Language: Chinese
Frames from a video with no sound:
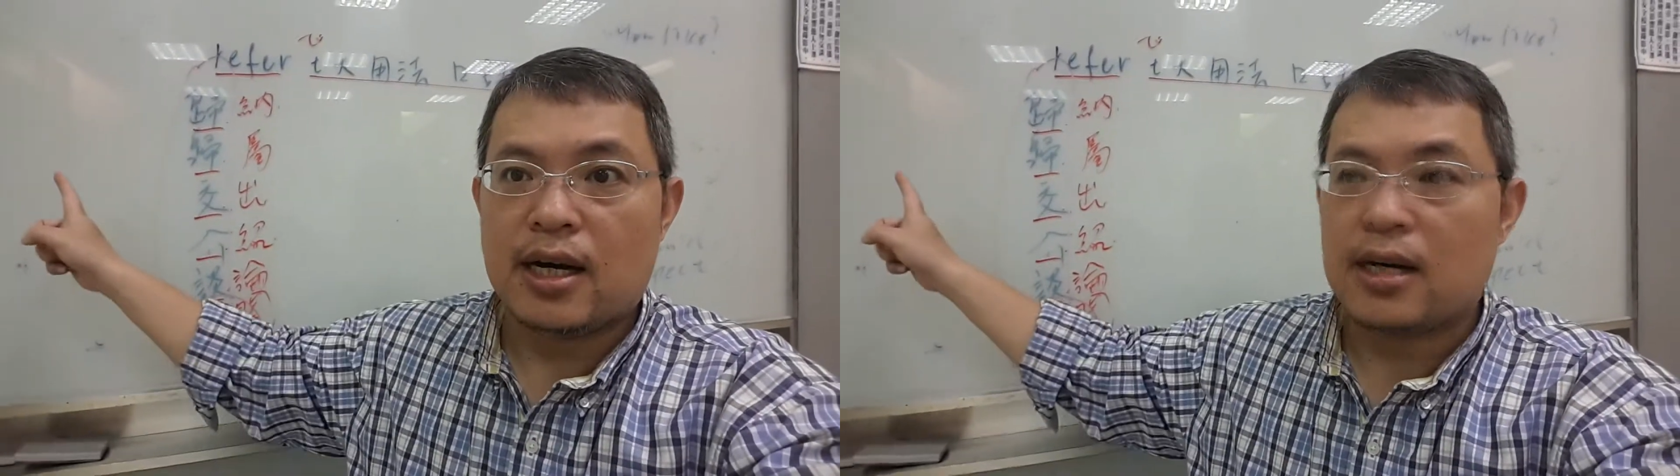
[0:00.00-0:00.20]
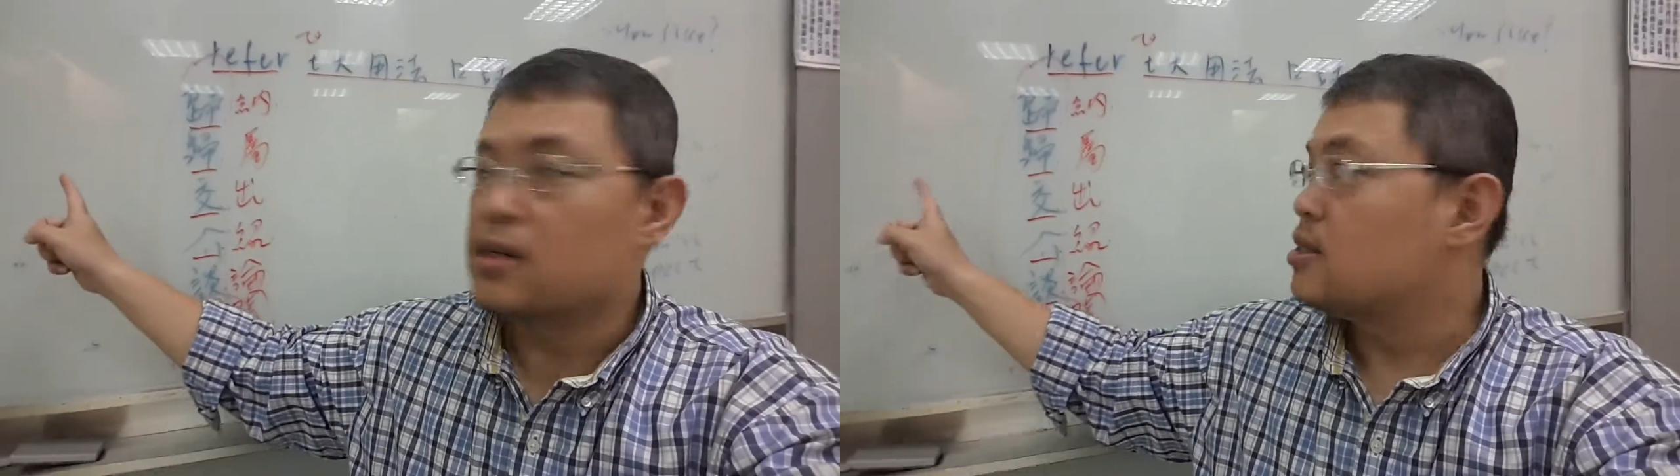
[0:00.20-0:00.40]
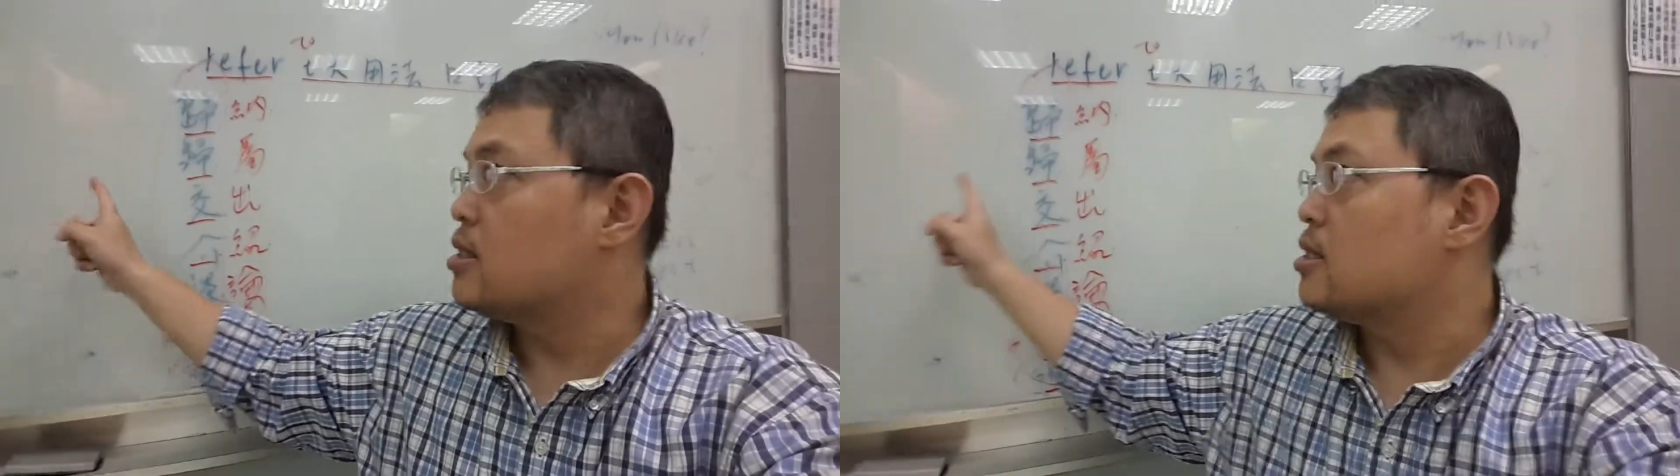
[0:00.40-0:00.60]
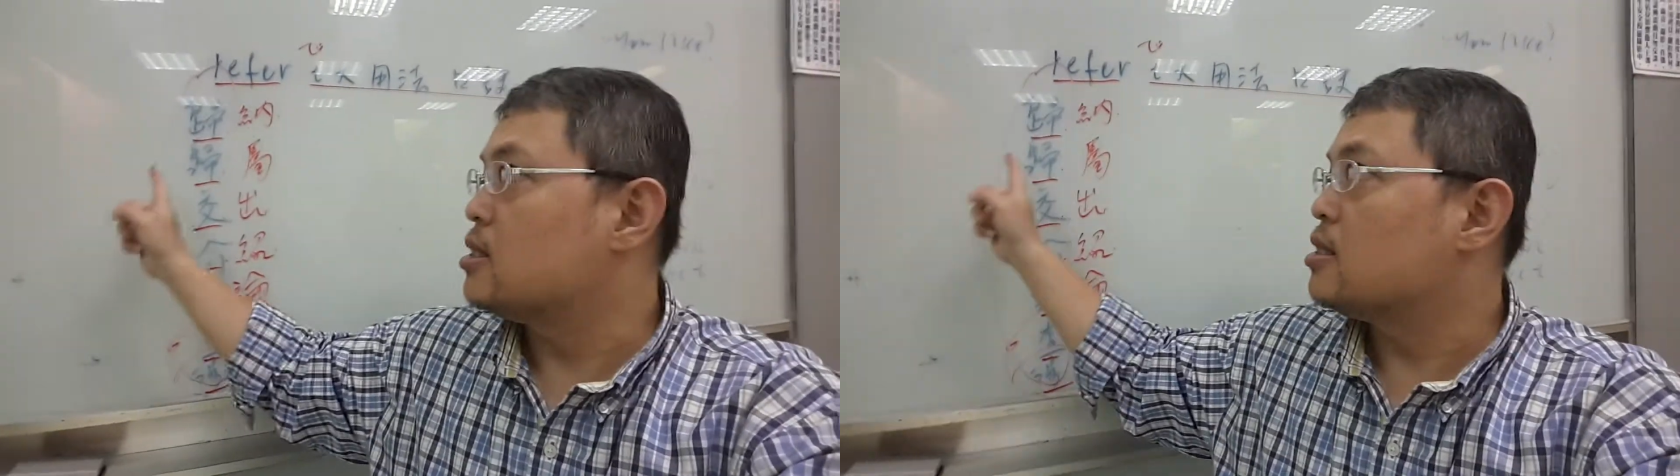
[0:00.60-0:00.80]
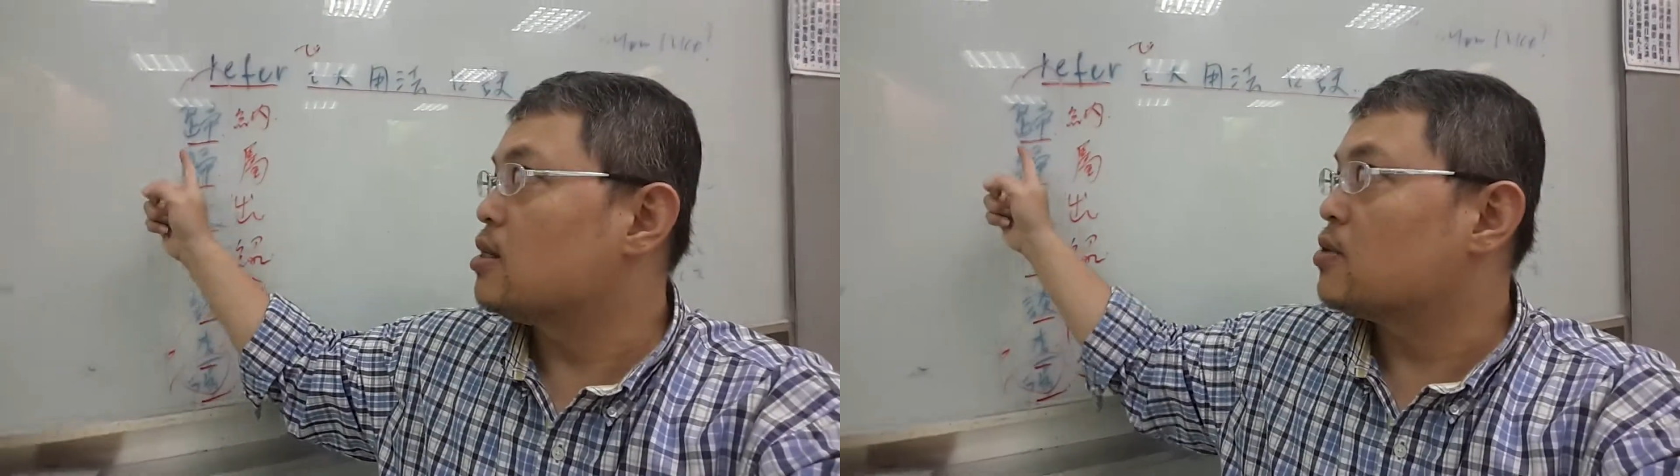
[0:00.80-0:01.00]
啊字，
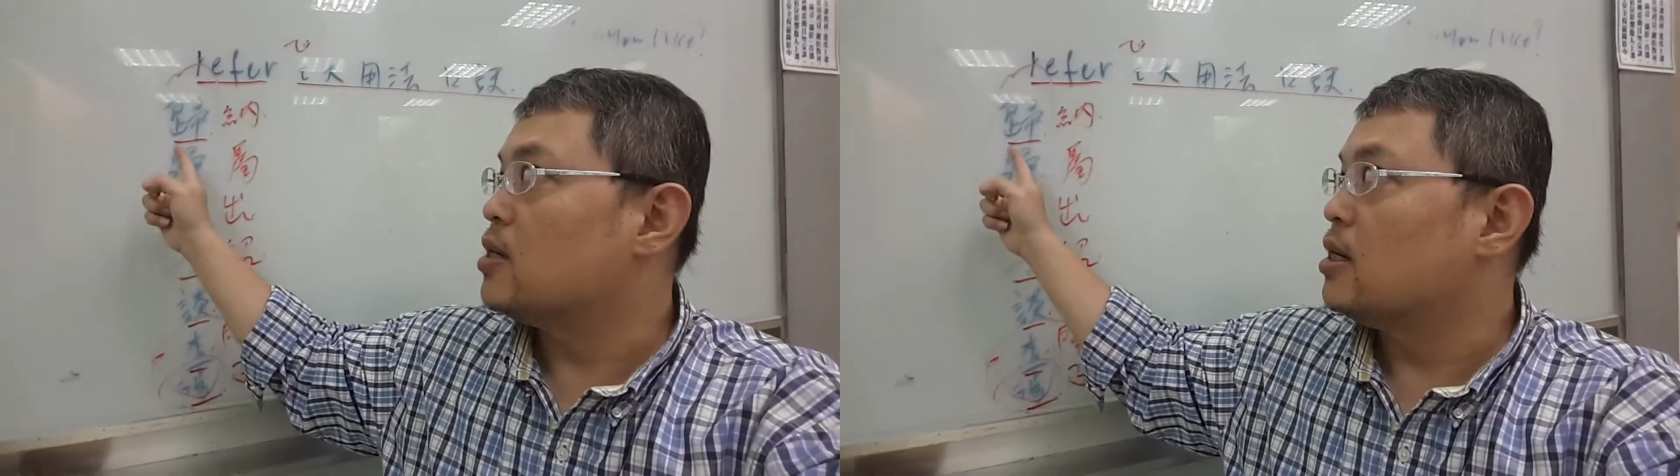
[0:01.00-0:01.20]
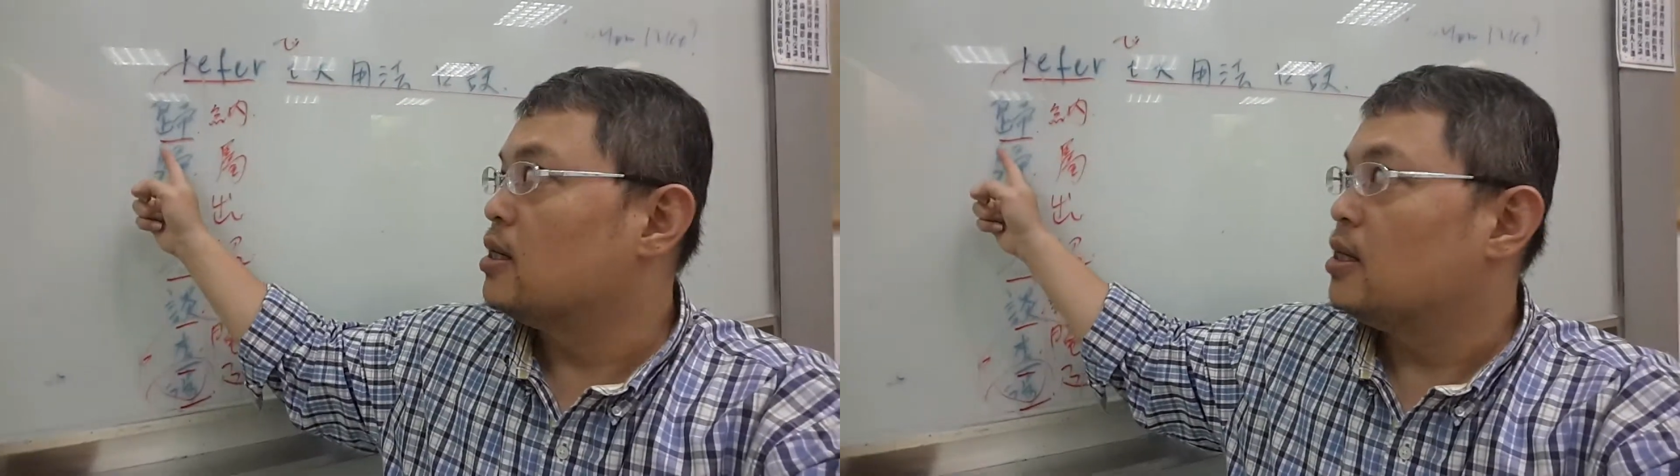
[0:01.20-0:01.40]
叫做